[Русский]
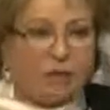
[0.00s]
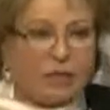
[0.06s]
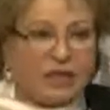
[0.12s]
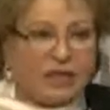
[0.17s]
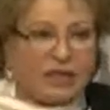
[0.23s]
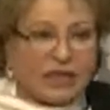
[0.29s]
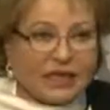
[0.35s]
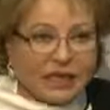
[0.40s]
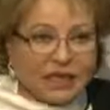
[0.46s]

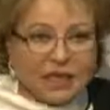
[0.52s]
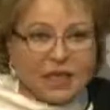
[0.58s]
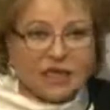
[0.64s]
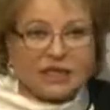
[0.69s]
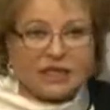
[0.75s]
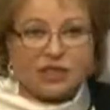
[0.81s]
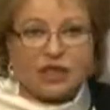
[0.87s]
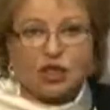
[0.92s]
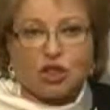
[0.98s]

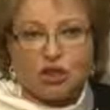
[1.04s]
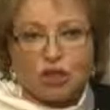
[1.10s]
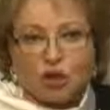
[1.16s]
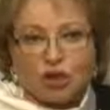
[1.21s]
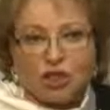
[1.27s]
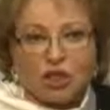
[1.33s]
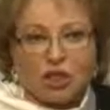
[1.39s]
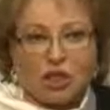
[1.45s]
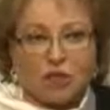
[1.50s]
присоединиться к
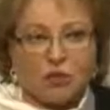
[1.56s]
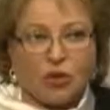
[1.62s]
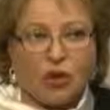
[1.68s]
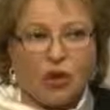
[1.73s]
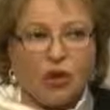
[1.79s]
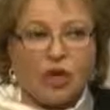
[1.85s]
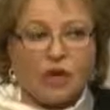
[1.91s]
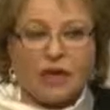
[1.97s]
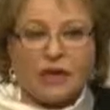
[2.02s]

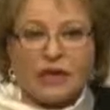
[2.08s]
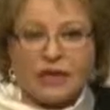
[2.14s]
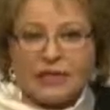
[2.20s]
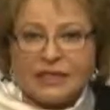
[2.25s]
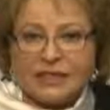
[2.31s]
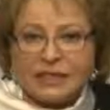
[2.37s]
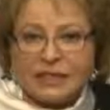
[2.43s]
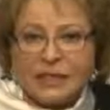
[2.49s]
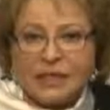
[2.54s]
созданному
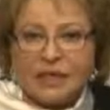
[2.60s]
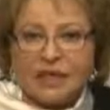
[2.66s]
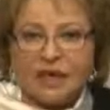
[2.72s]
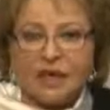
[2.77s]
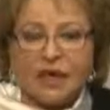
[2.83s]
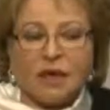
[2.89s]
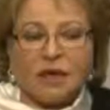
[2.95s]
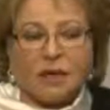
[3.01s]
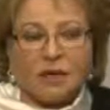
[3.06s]

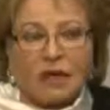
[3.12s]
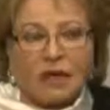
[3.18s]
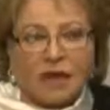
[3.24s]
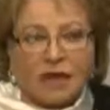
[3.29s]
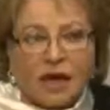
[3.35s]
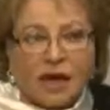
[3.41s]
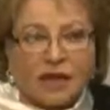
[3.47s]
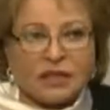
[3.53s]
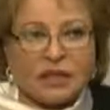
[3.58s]
Россией,
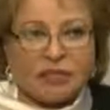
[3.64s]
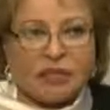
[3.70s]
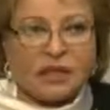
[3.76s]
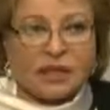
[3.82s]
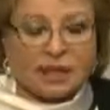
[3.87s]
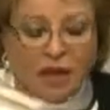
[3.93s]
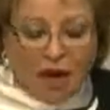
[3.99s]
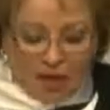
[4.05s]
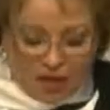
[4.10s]
Ираном,
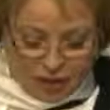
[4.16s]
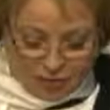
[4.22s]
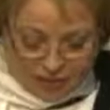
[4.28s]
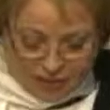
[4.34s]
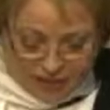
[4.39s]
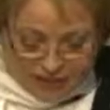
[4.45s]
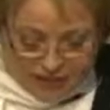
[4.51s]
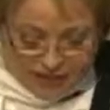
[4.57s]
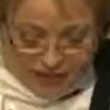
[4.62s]

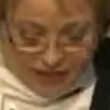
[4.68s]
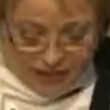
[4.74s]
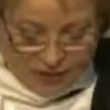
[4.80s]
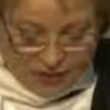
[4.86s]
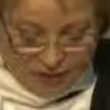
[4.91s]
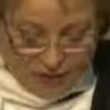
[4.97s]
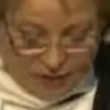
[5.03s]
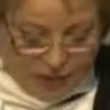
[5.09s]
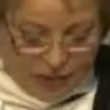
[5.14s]
Ираком,
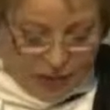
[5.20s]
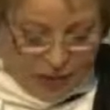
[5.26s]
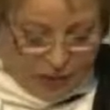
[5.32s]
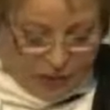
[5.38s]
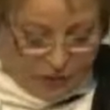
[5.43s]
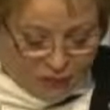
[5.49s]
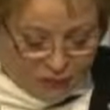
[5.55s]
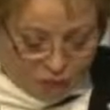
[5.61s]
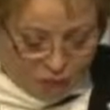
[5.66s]
Сирией
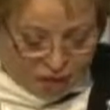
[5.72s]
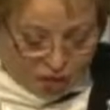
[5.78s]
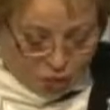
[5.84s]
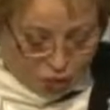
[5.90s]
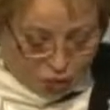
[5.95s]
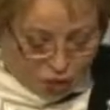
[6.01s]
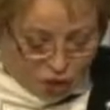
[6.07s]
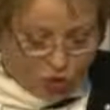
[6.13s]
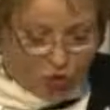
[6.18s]

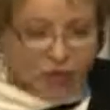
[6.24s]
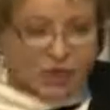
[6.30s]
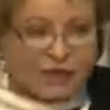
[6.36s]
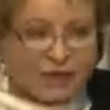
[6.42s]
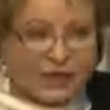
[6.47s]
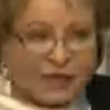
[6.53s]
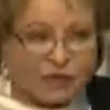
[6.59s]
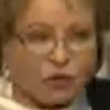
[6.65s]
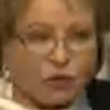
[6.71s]
информационному
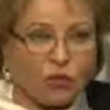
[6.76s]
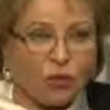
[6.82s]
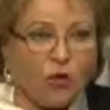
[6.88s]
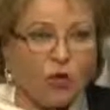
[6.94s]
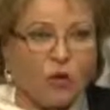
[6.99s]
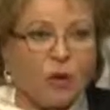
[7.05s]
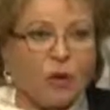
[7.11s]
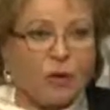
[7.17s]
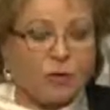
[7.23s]

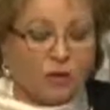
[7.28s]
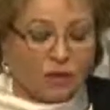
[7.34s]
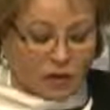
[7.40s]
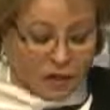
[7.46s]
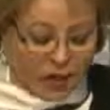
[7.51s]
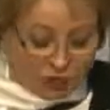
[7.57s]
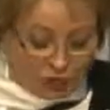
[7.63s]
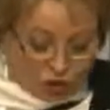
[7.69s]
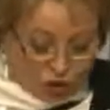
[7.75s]
центру
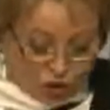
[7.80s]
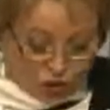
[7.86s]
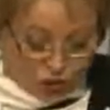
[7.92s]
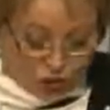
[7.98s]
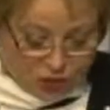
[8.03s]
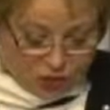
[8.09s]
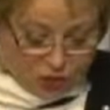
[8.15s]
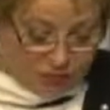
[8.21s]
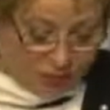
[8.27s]
который
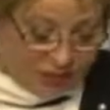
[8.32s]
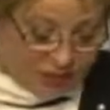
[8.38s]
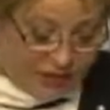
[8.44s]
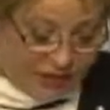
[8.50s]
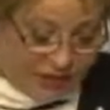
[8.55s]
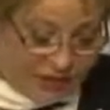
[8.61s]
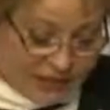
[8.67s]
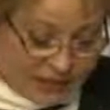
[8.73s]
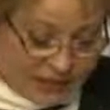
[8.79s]
создан в
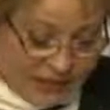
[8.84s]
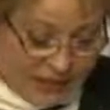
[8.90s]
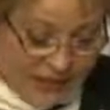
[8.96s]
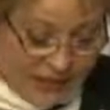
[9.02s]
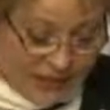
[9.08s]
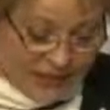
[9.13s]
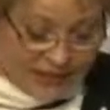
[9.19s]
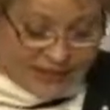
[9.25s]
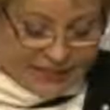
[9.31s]
Багдаде
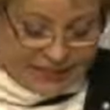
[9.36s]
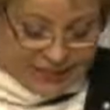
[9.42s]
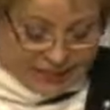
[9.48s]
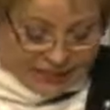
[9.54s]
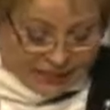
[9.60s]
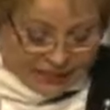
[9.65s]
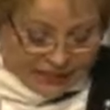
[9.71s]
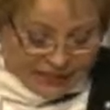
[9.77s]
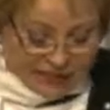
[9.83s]
для
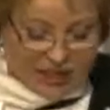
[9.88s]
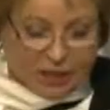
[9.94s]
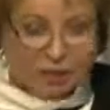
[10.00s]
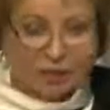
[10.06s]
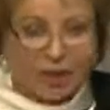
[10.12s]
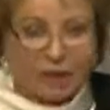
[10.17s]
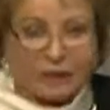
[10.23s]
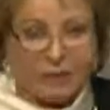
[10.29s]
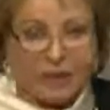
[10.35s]
консолидации
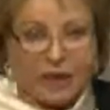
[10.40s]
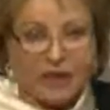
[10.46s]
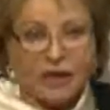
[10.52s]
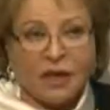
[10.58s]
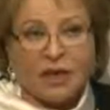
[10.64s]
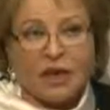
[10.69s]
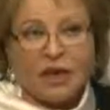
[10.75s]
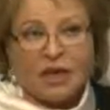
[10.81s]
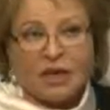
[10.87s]

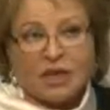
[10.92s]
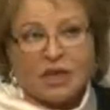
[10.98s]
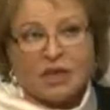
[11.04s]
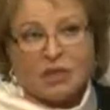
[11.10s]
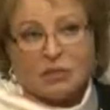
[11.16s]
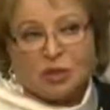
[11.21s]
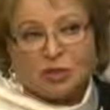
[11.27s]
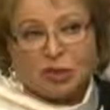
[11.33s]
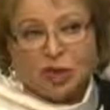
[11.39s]
борьбы э,
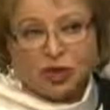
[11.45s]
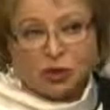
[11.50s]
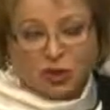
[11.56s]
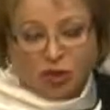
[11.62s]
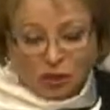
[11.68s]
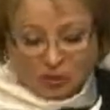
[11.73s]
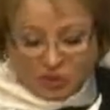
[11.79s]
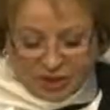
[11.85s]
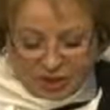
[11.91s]
с
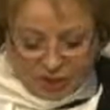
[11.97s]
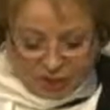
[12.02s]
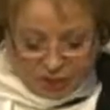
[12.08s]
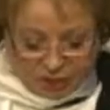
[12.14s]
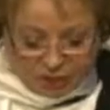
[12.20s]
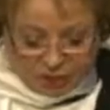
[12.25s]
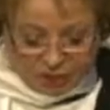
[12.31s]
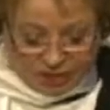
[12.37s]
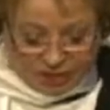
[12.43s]
международным
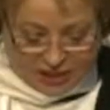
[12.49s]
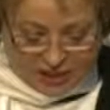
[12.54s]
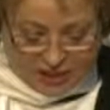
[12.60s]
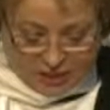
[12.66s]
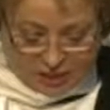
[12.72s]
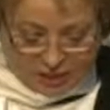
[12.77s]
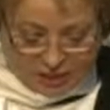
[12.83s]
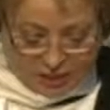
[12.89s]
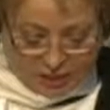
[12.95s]
терроризмом
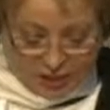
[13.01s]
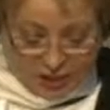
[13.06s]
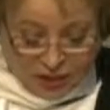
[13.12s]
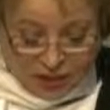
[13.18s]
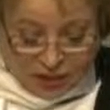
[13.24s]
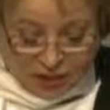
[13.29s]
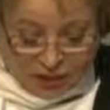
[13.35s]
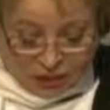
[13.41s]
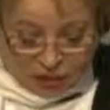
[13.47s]
исламским
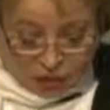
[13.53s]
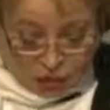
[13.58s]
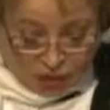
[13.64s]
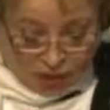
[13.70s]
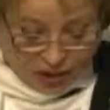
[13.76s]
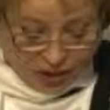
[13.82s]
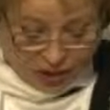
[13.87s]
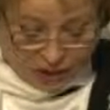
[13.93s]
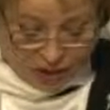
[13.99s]
э,
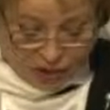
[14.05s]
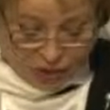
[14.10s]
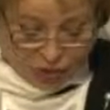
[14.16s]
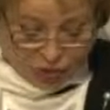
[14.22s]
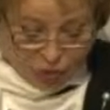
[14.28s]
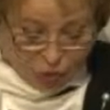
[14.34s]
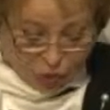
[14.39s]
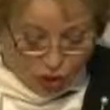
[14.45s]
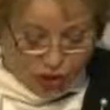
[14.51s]

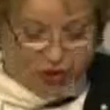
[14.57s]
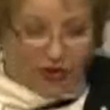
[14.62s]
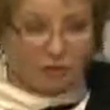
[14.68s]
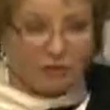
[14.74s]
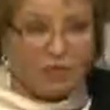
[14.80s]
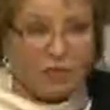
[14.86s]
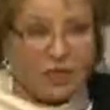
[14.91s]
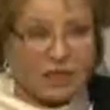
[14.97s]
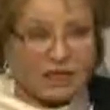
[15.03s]
государством.
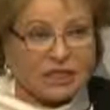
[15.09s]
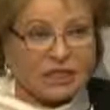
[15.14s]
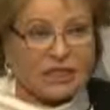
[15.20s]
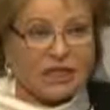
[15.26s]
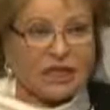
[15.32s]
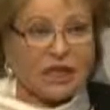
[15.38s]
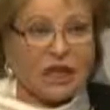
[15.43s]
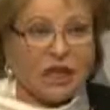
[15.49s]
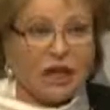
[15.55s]
Только
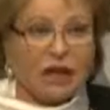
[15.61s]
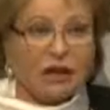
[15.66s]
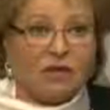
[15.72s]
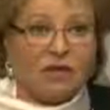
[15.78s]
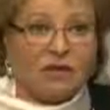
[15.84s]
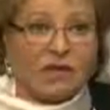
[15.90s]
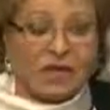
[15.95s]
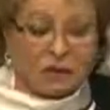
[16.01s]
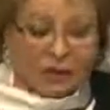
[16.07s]
вместе,
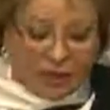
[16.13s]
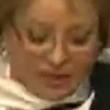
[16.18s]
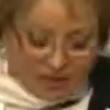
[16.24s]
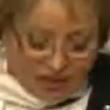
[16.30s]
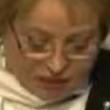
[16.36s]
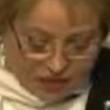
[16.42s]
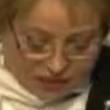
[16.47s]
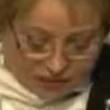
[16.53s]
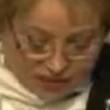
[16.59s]

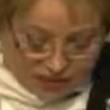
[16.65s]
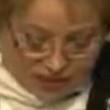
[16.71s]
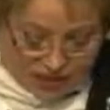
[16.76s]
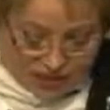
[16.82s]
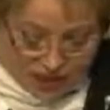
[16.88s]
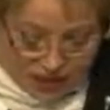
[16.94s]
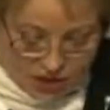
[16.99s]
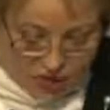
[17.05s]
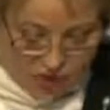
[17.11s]
взаимодействуя с
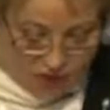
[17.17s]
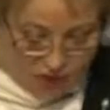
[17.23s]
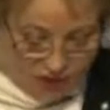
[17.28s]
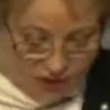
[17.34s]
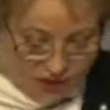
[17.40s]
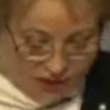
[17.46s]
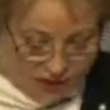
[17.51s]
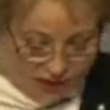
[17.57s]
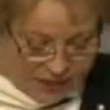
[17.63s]

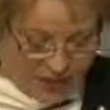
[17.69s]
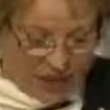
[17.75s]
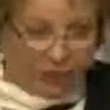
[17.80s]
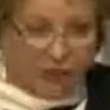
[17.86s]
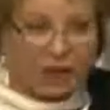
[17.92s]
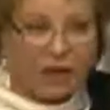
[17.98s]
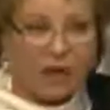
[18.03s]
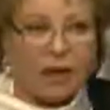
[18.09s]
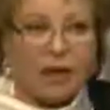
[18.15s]
действующими
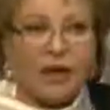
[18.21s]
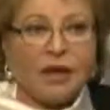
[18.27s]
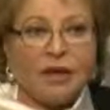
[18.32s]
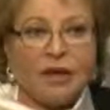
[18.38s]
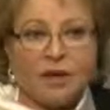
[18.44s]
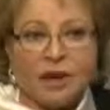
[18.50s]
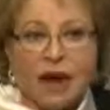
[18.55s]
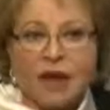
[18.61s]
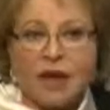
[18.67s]
властями
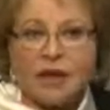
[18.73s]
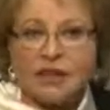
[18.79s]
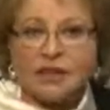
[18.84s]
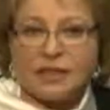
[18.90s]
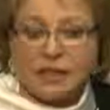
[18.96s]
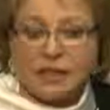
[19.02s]
Ирака,